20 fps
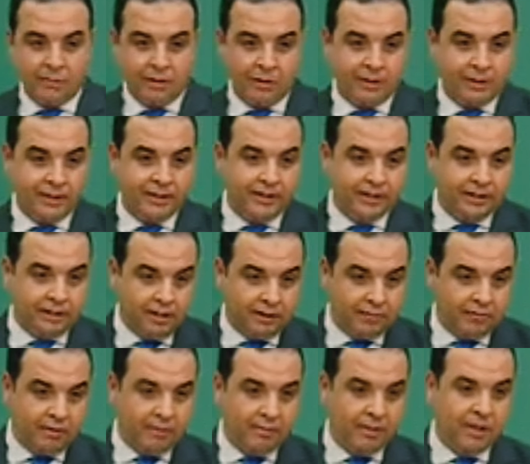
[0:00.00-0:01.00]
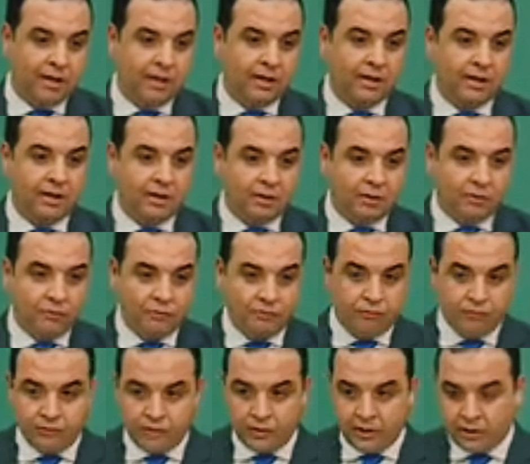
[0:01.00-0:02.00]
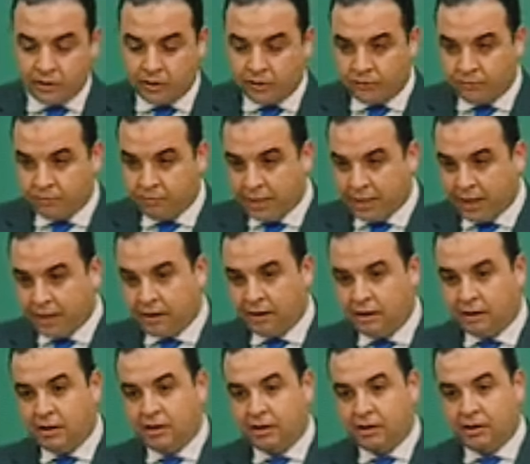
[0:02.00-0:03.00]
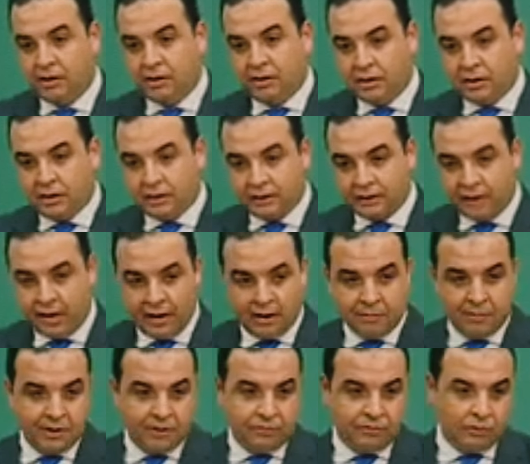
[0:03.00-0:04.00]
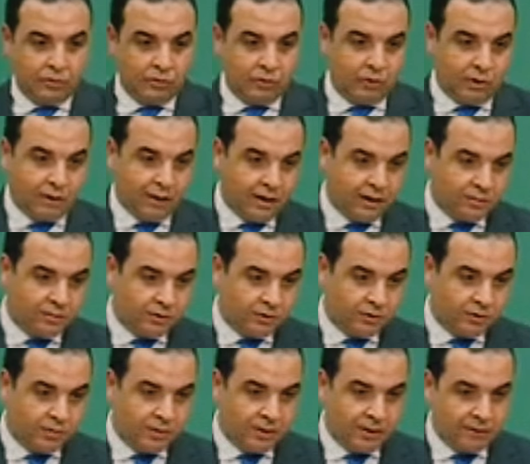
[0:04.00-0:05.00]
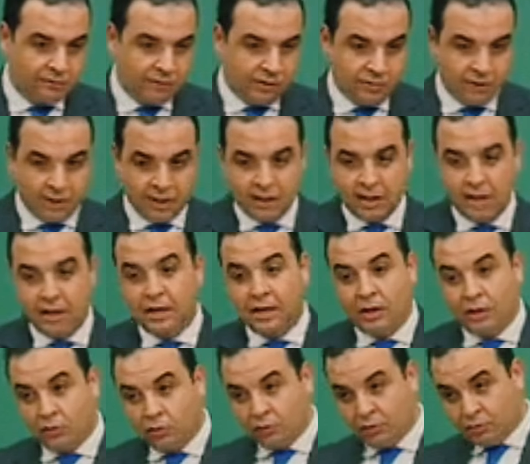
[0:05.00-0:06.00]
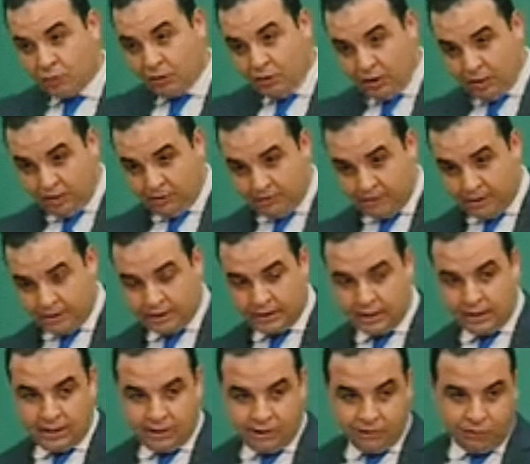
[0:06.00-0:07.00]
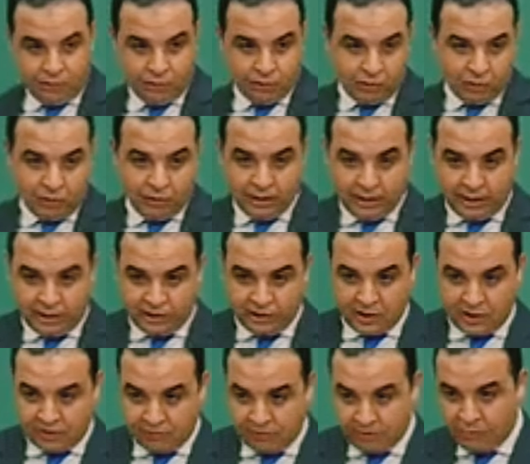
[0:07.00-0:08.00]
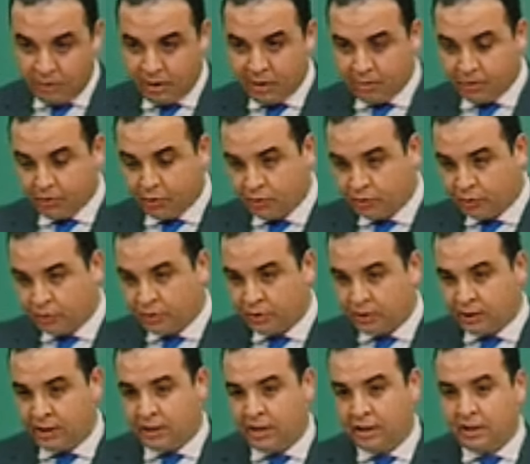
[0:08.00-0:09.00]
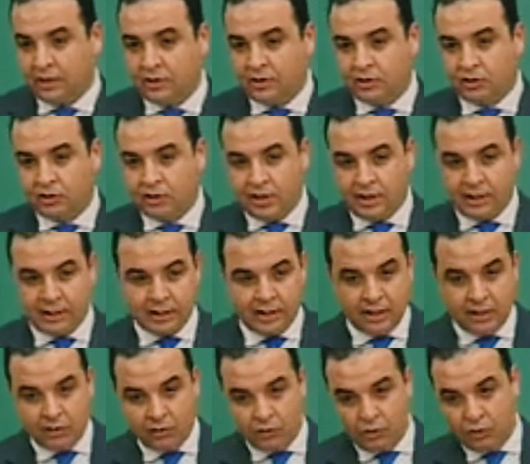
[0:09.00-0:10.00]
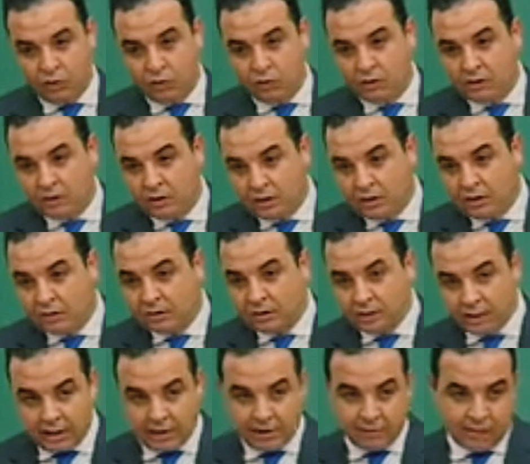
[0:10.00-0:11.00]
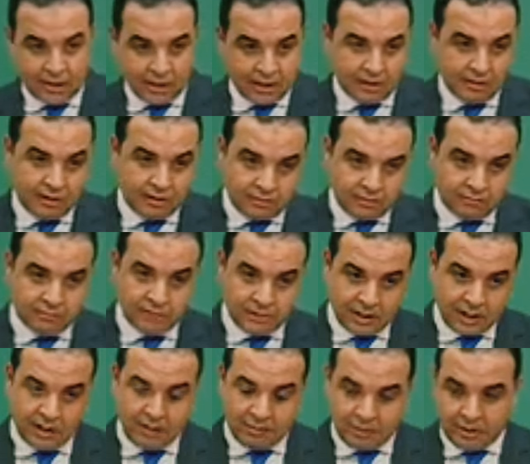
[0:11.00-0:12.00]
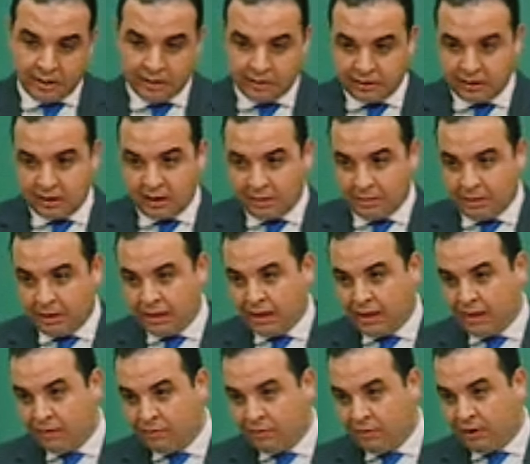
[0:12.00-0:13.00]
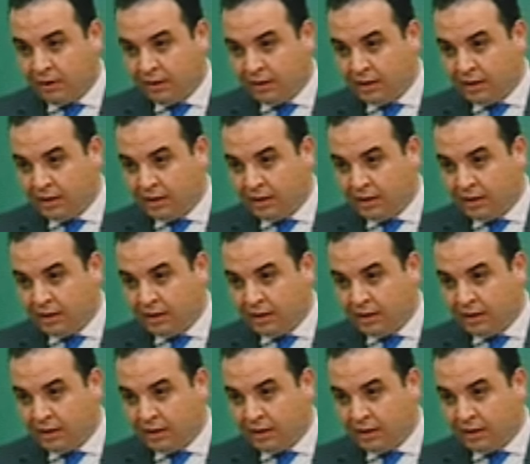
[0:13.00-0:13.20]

91% في, في ماي آه، الطلبات في حدود واحد 85% الاسبوع اللي فات كنا في حدود واحد 20% بخصوص الشهر ديال يونيو تقريبا تقريبا تقريبا رحنا في واحد